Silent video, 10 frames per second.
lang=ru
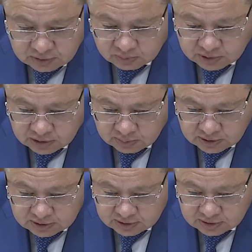в мае
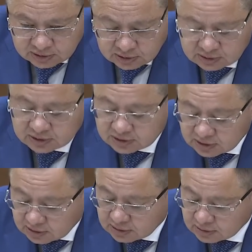месяце.
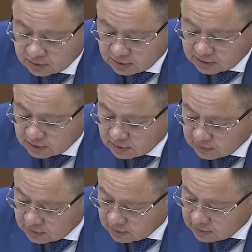Детских
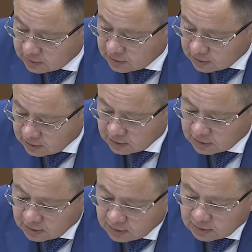оздоровительных лагерей.
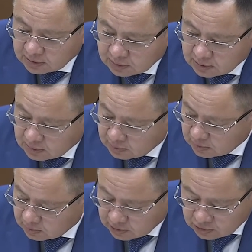
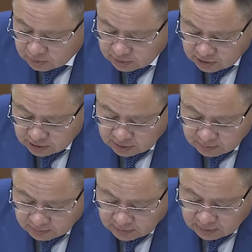Прошу прощения.
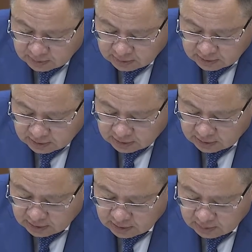Такие
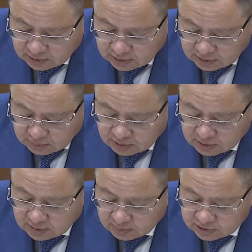объекты были
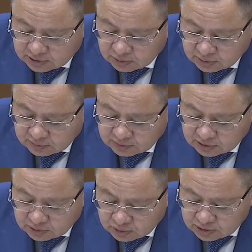построены в
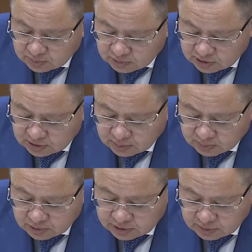Тетюшском,
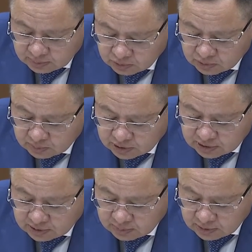Чистопольском, Кукморском,